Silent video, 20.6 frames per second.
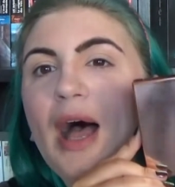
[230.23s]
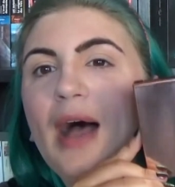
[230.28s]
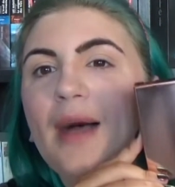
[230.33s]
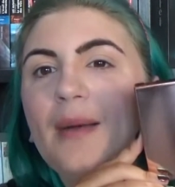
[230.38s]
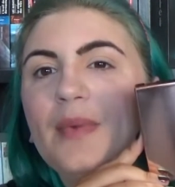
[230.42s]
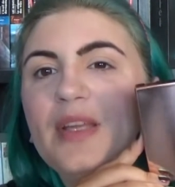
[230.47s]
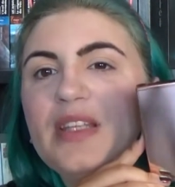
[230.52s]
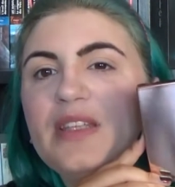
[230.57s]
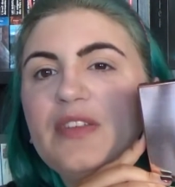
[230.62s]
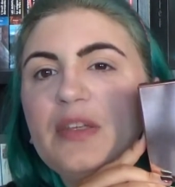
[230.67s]

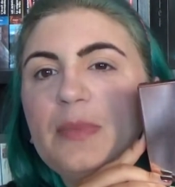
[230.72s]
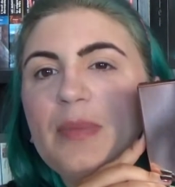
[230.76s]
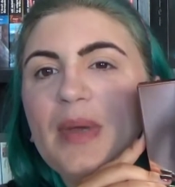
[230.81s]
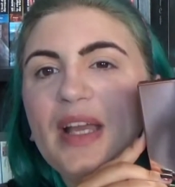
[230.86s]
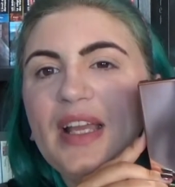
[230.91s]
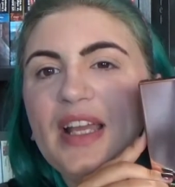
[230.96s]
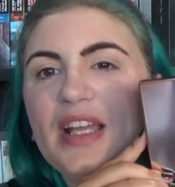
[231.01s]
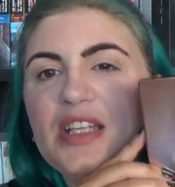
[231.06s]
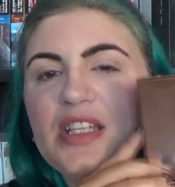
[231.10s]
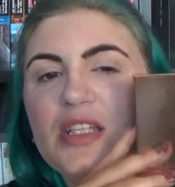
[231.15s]
Un magnifique
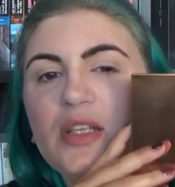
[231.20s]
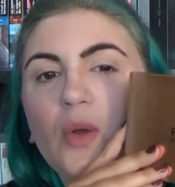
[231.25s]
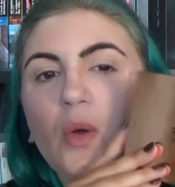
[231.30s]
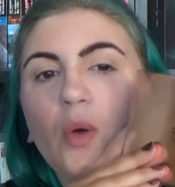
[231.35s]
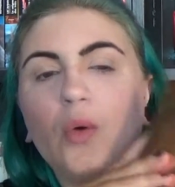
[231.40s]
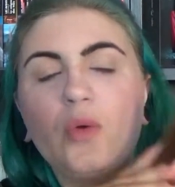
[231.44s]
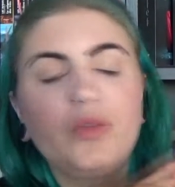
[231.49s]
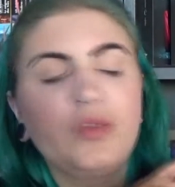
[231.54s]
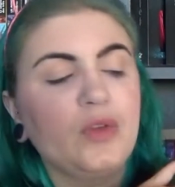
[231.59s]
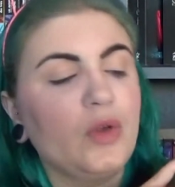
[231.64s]
packaging
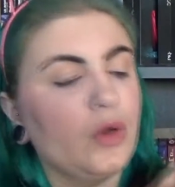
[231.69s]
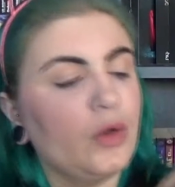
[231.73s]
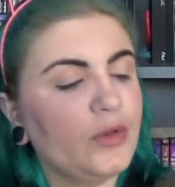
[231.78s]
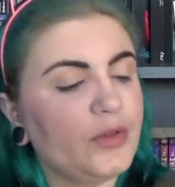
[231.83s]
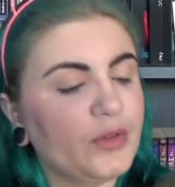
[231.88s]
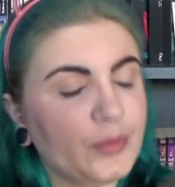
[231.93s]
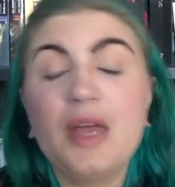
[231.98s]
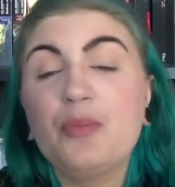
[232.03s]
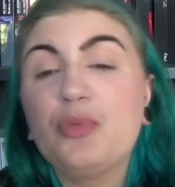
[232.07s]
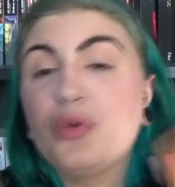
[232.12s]
rose gold.